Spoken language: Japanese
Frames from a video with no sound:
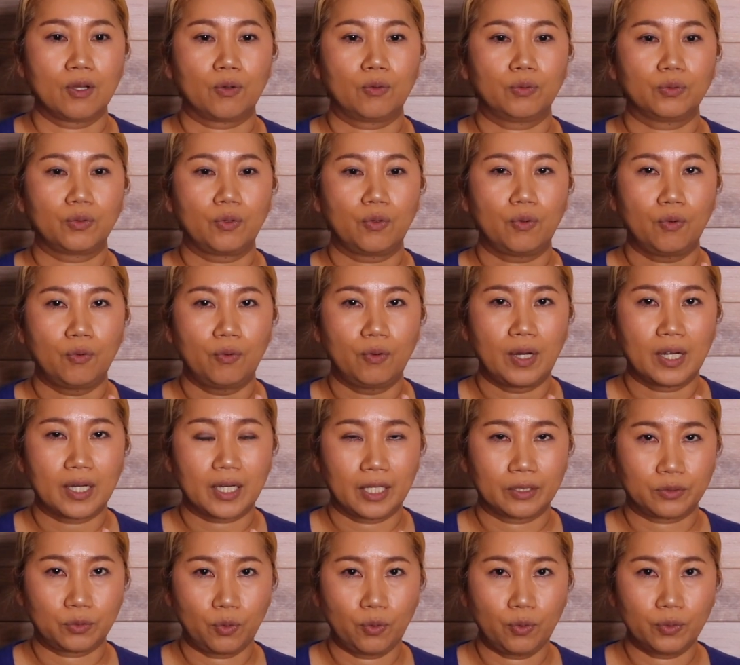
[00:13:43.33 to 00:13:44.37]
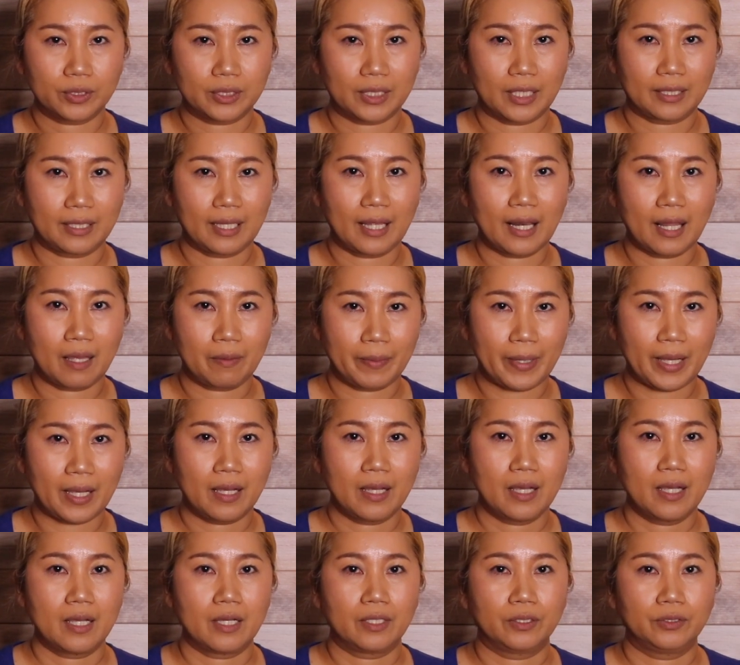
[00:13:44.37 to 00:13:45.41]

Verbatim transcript: この法案が通ったならば